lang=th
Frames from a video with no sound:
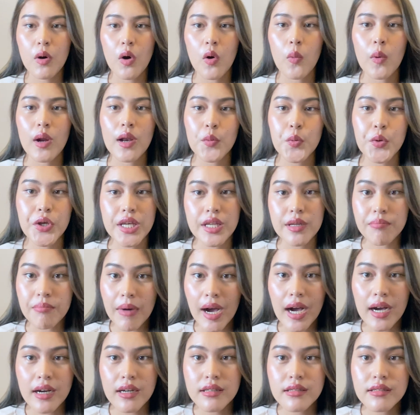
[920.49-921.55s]
บอกว่าเราคิด
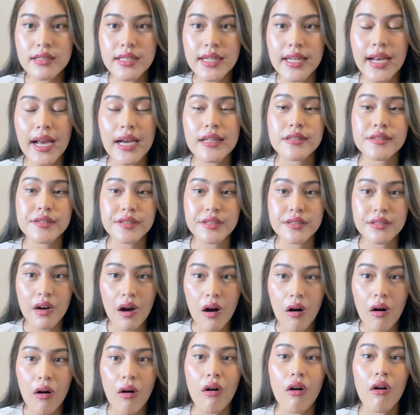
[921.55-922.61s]
มากขึ้นในการซื้อ
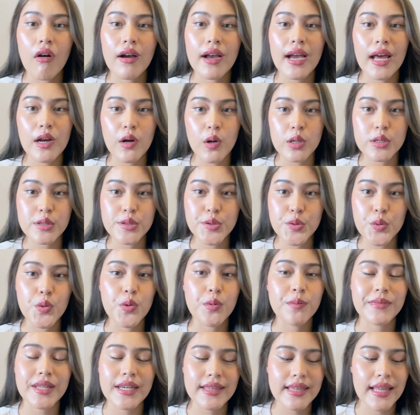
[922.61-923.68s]
ของการคอนซู
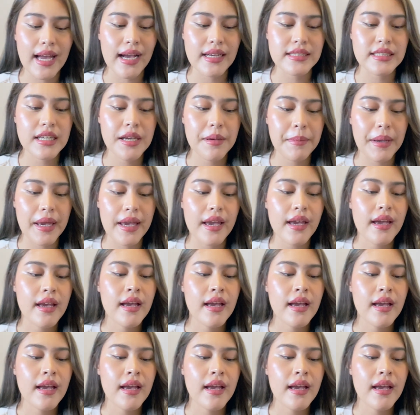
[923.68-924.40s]
มต่างๆใช่ไหม